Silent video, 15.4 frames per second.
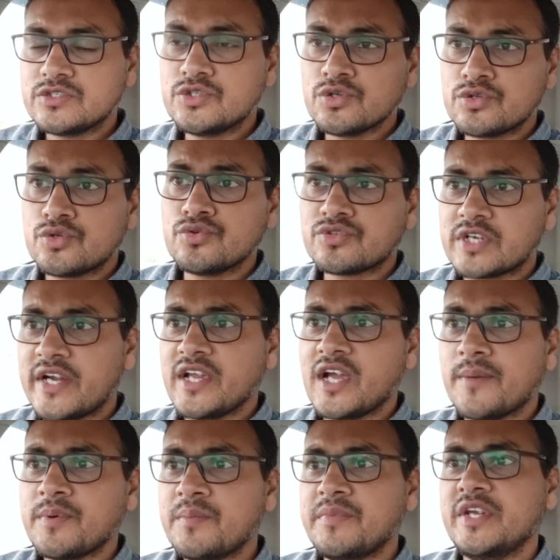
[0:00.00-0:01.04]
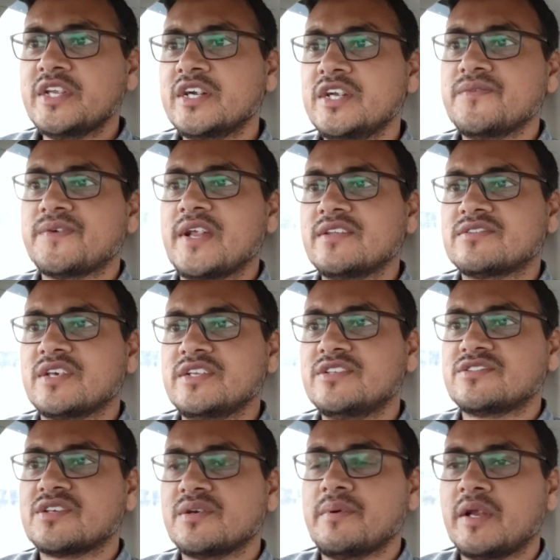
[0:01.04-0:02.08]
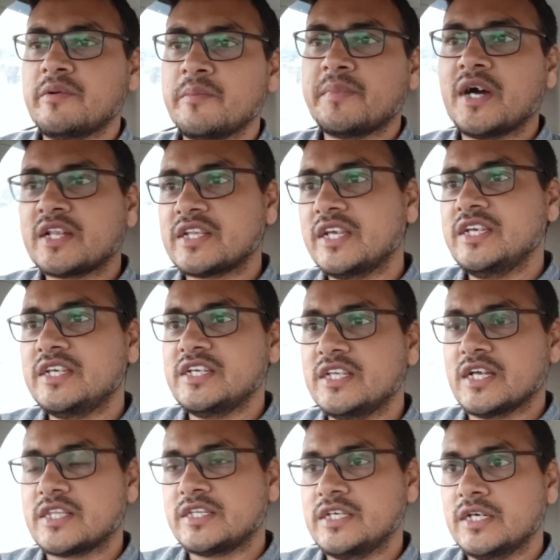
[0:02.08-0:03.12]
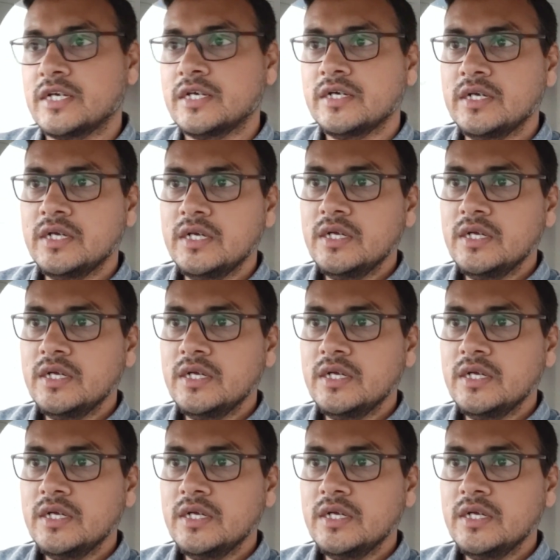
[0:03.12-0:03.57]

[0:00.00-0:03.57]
जो दूसरा यहाँ पे मेजर डिफरेंस है जिसके बारे में बात नहीं की जाती है